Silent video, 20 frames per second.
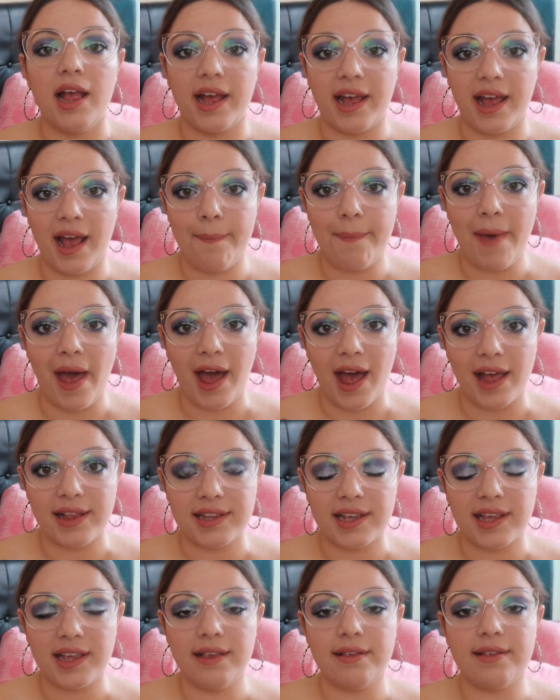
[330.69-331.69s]

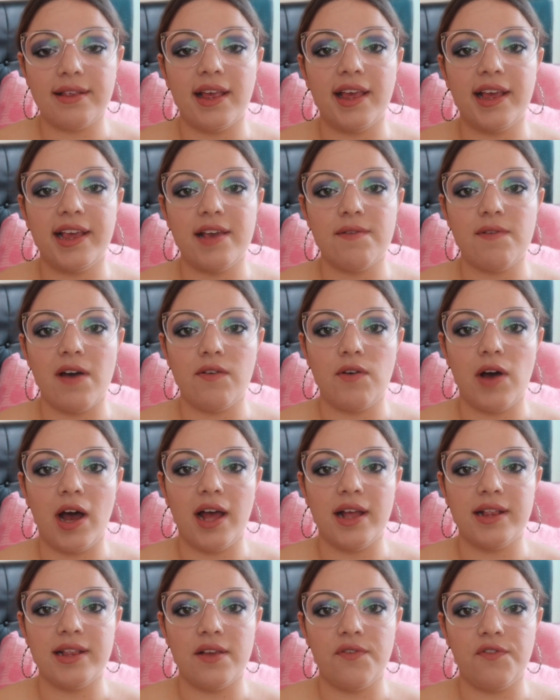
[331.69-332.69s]
réparatrice et qui va
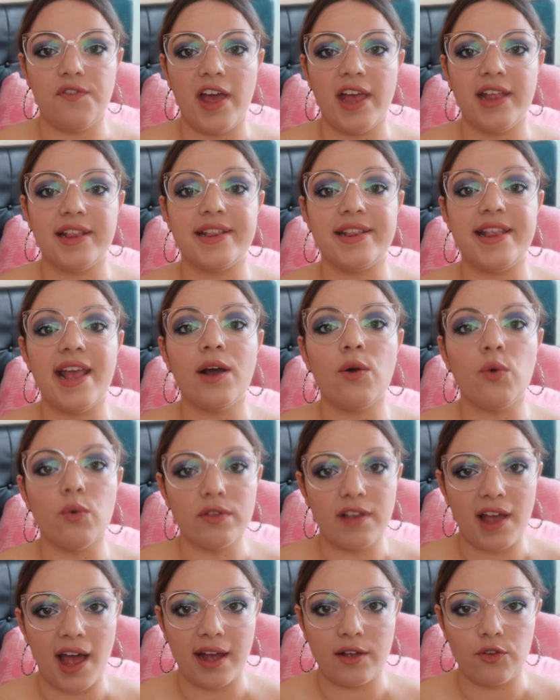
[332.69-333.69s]
avoir un effet
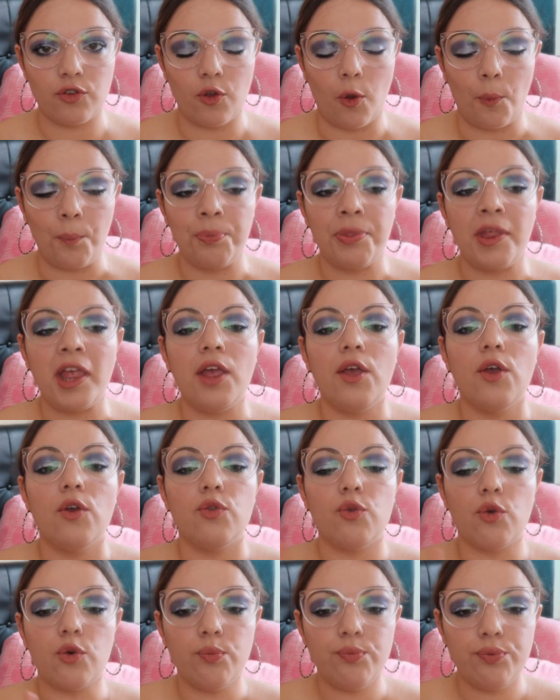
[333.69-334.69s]
décontractant
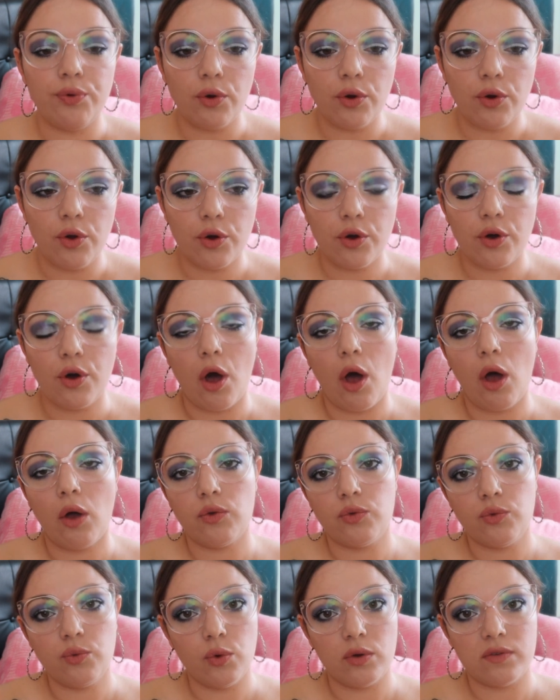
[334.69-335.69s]
donc pour le
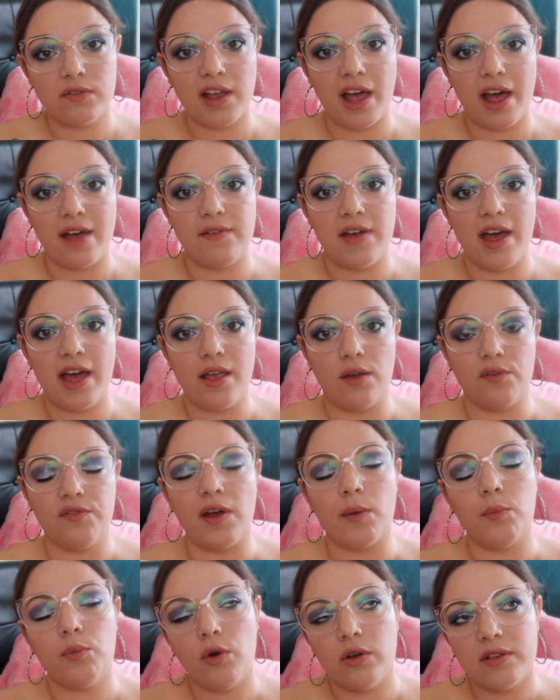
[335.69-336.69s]
corps, nous au travail,
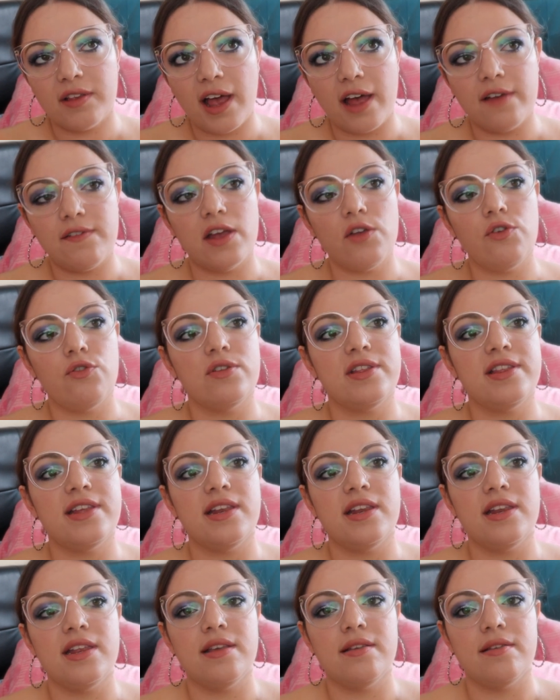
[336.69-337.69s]
enfin moi au travail je
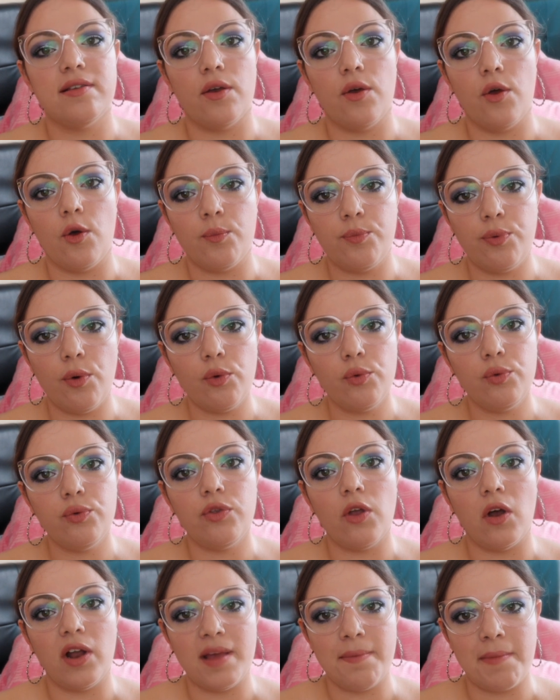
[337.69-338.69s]
l'utilise euh,
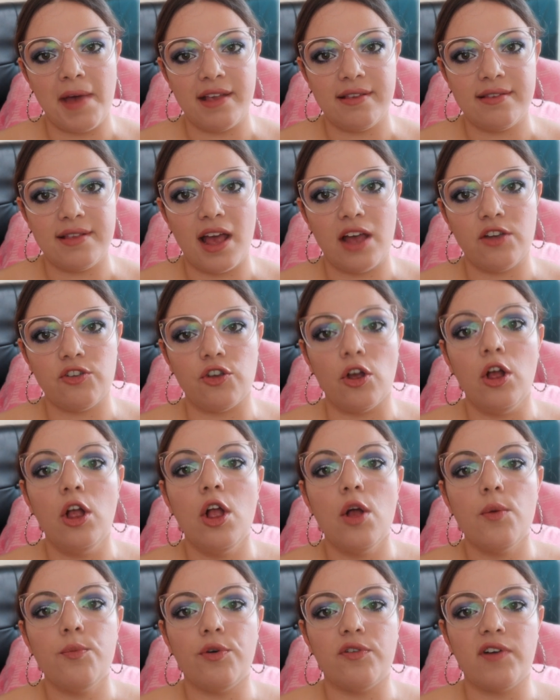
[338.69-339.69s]
beaucoup dans les massages
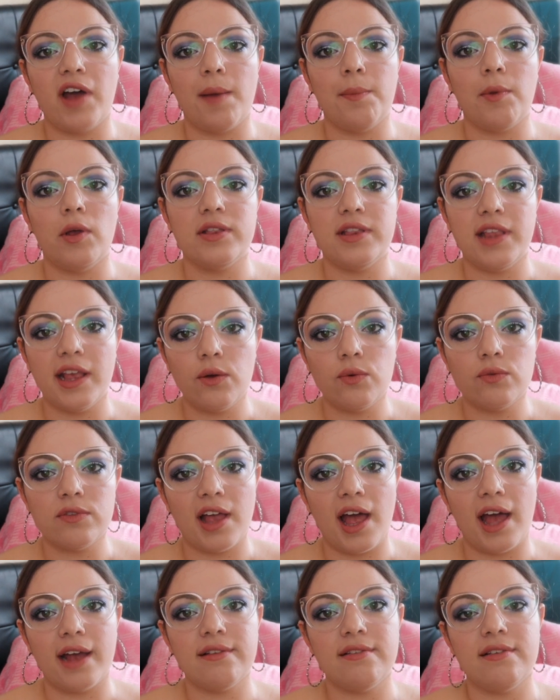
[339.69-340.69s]
pour vraiment
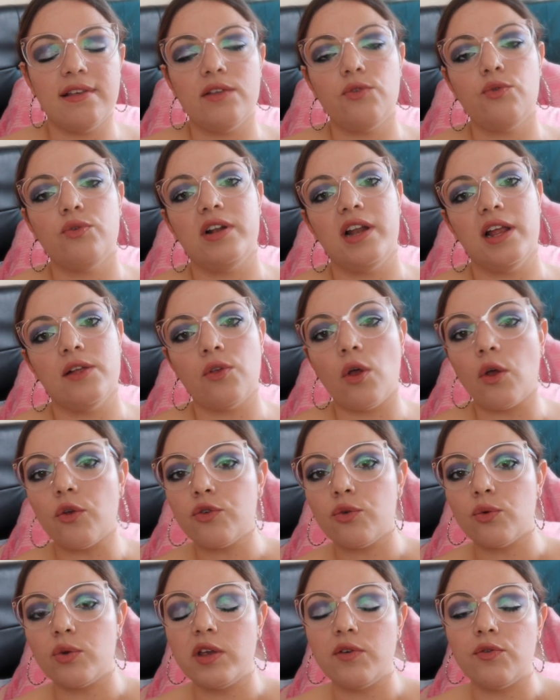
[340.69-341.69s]
décontracter toutes les
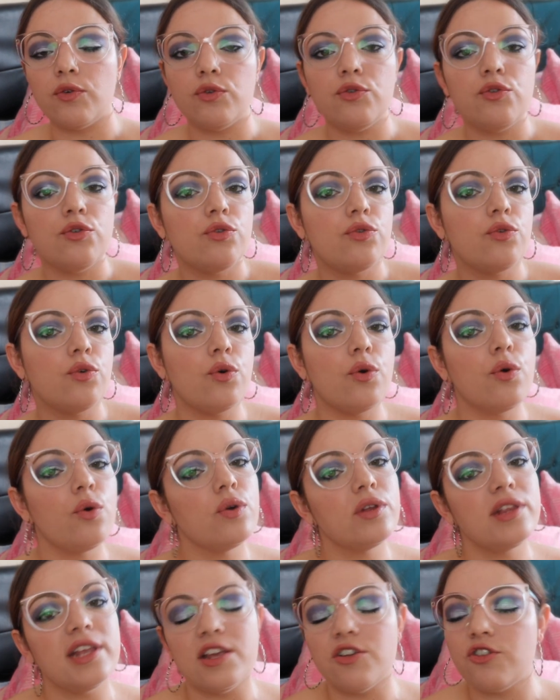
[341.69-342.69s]
tensions au niveau du
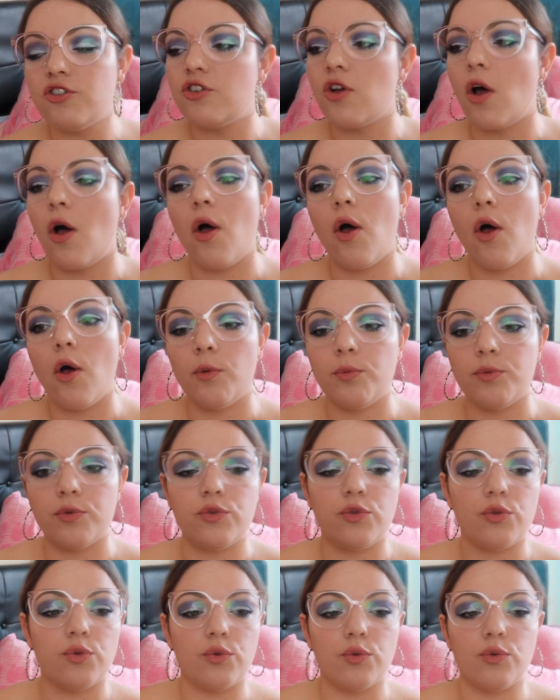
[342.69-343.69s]
dos, des jambes,
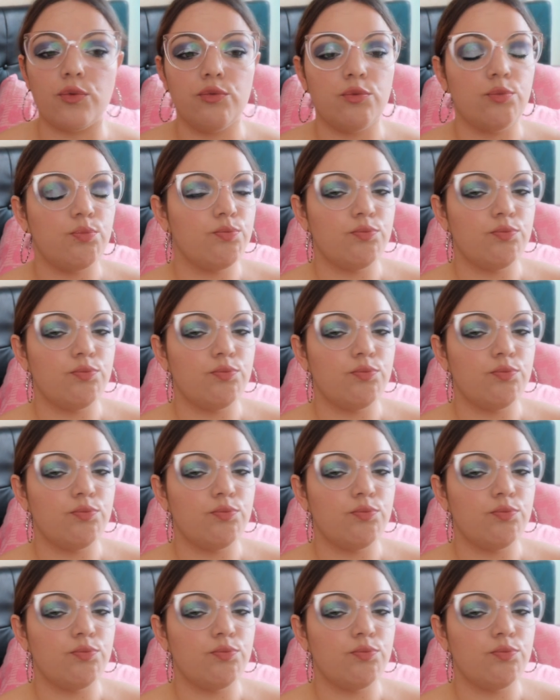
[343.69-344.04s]
de,